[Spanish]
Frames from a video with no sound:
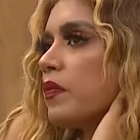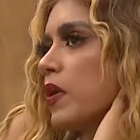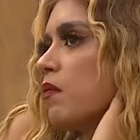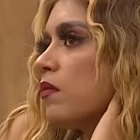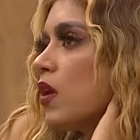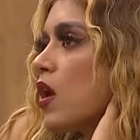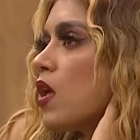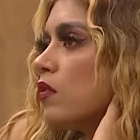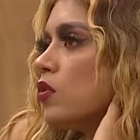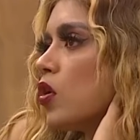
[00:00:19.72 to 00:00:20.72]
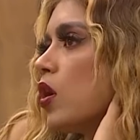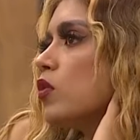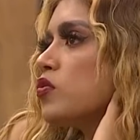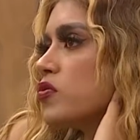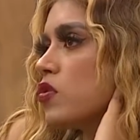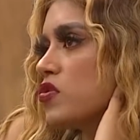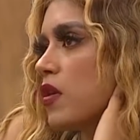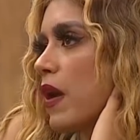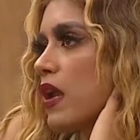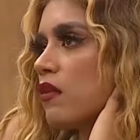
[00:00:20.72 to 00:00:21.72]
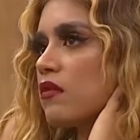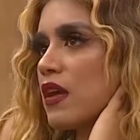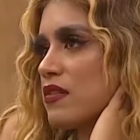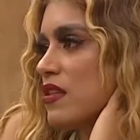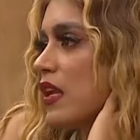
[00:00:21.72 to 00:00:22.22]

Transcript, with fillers: pues no, el gusto no se va a ir de así